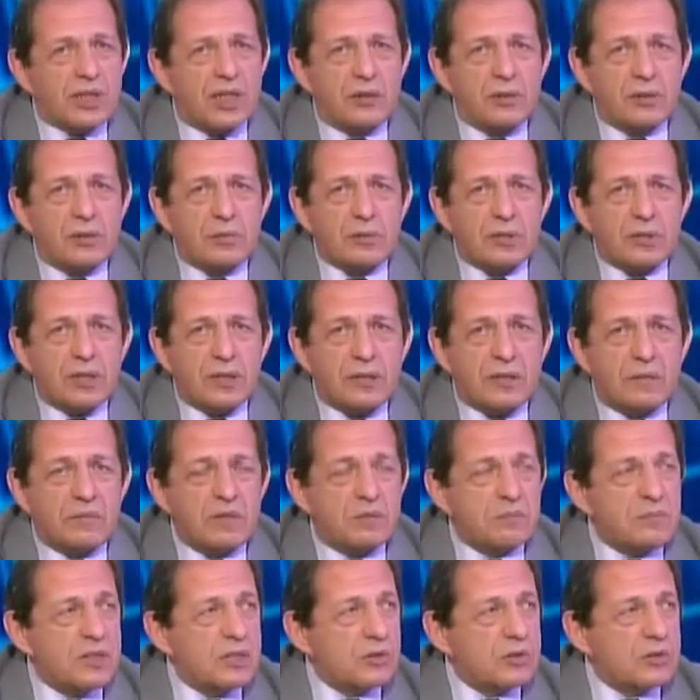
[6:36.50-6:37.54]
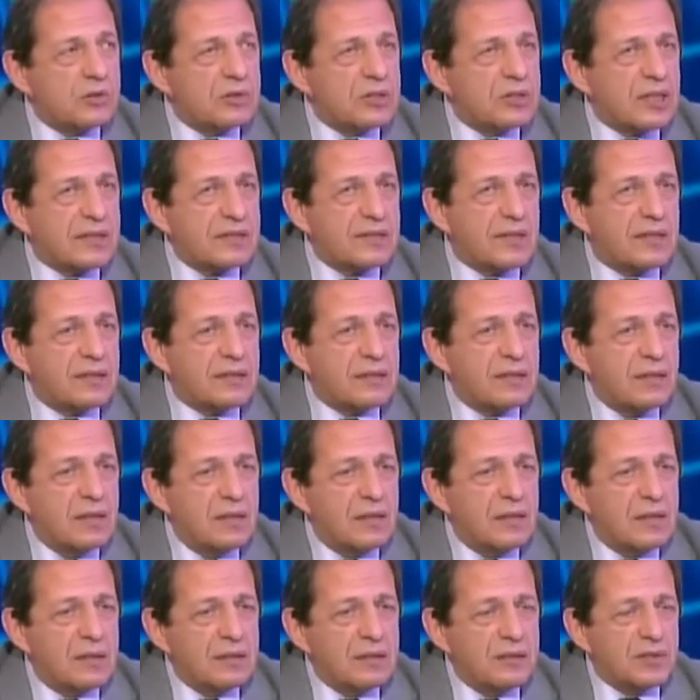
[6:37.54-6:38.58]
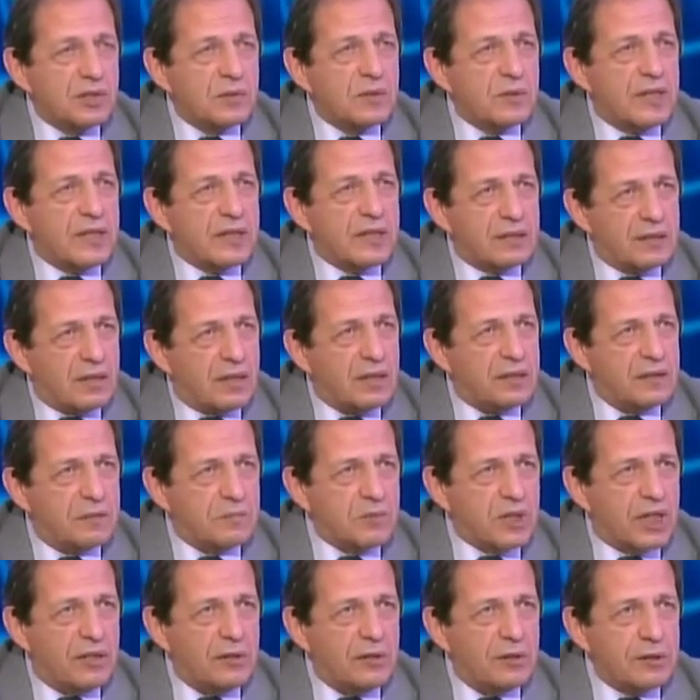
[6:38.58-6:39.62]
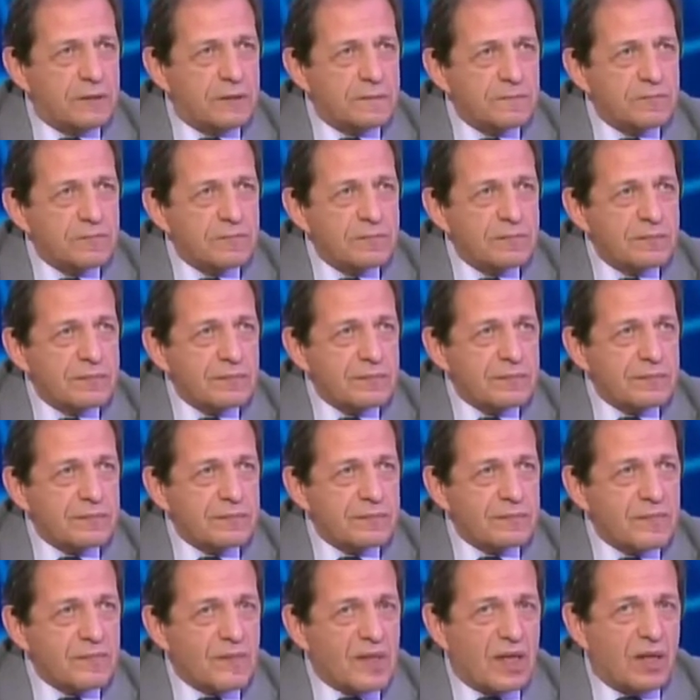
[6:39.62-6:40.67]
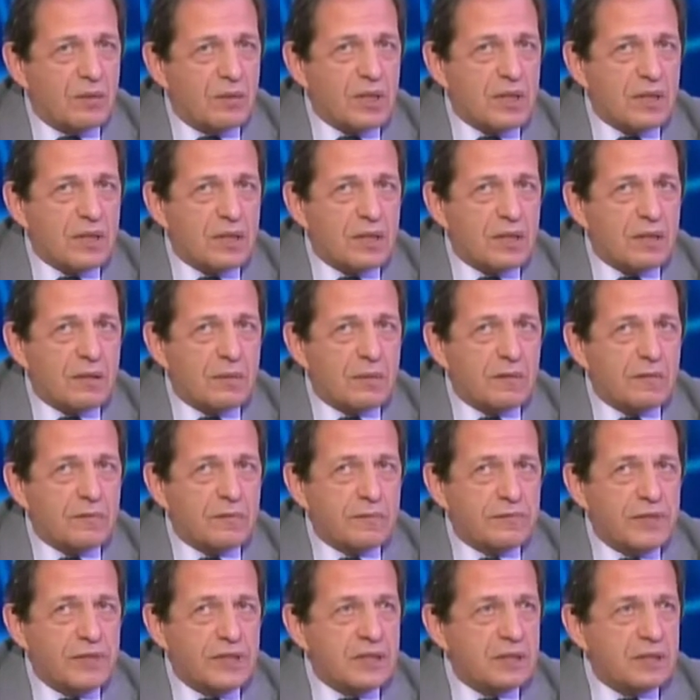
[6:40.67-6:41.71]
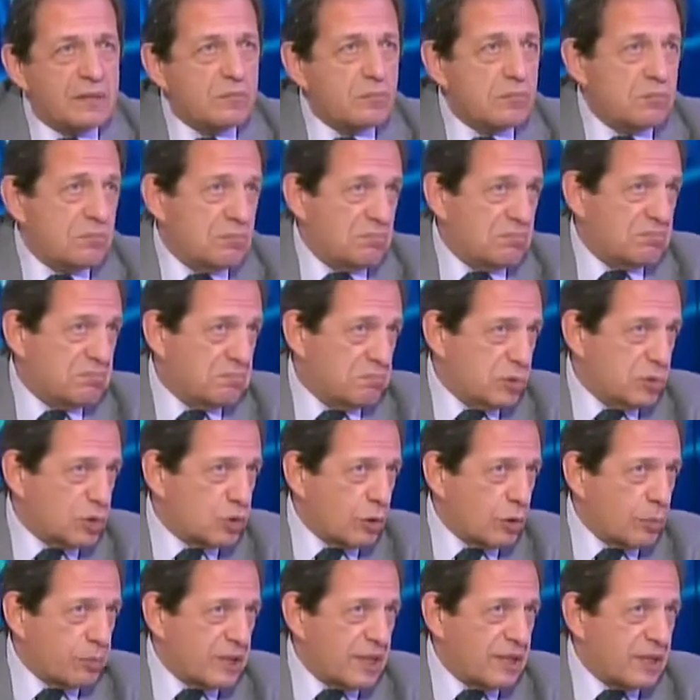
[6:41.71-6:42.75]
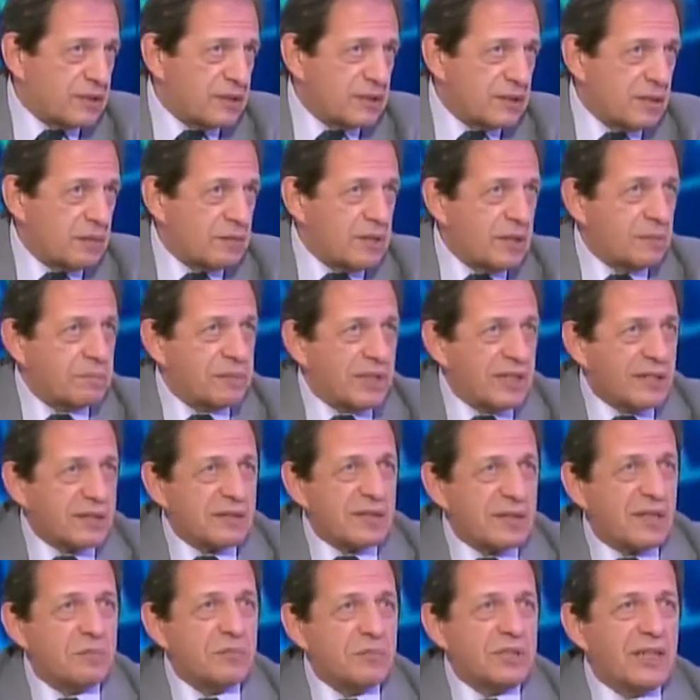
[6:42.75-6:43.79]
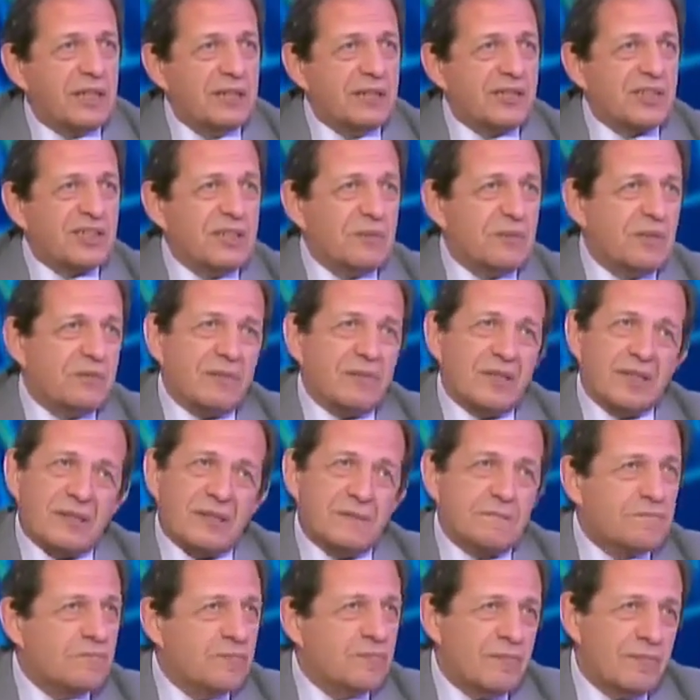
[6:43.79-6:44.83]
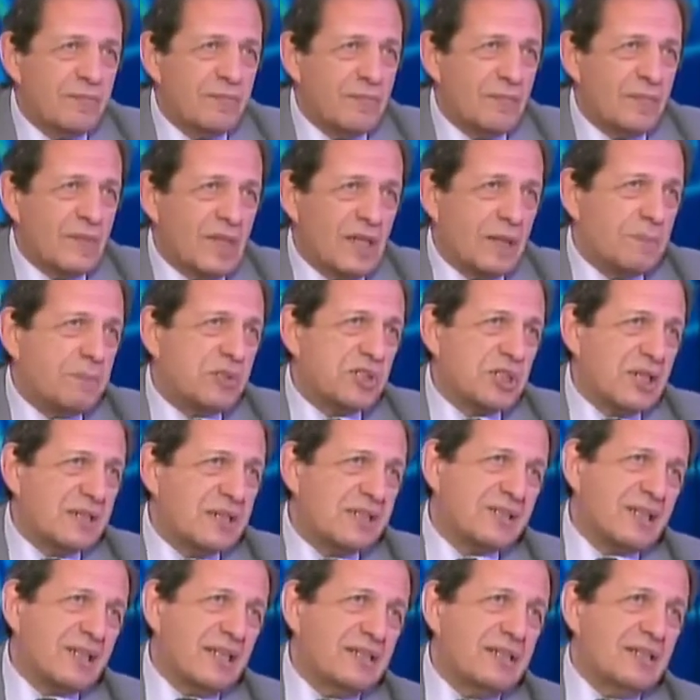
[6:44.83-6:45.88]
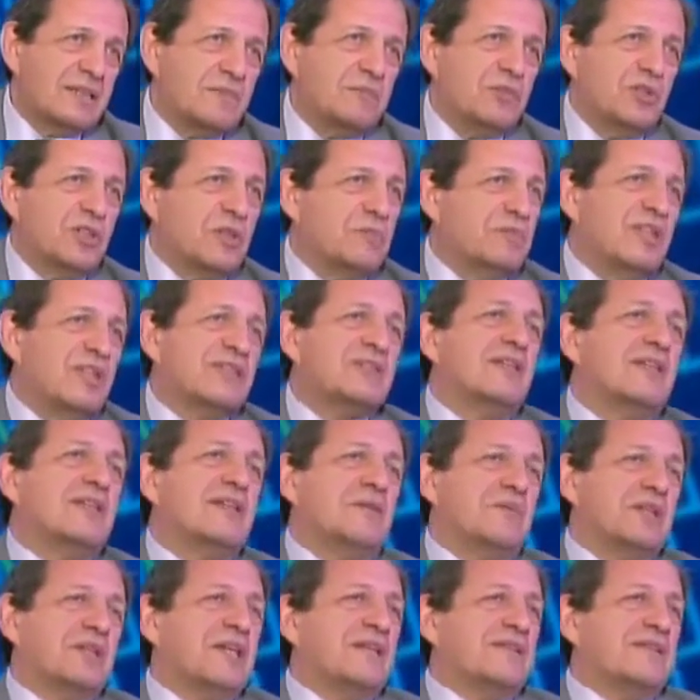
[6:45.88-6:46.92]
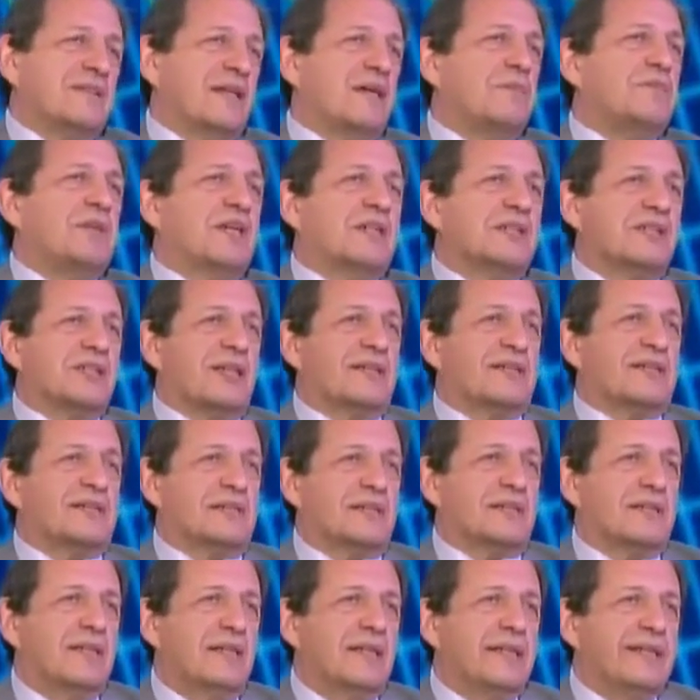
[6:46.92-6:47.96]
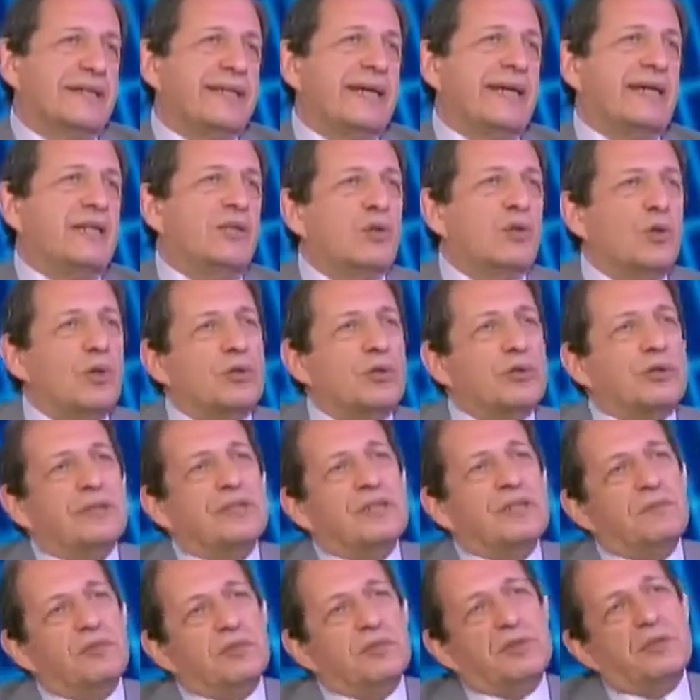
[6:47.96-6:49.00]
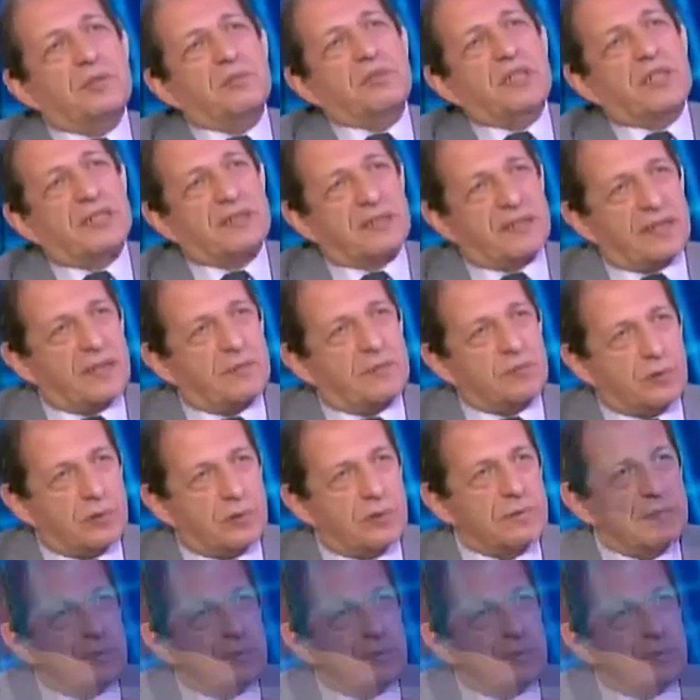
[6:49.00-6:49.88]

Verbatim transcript: geliyor buraya da 1580 civarında alım geliyor. Ama e, Fed'in bu toplantıda ben parasal bir genişleme falan yapacağını zannetmiyorum. Datalara biraz daha bakacaktır. Yani ne oluyor, ne bitiyor biraz daha bu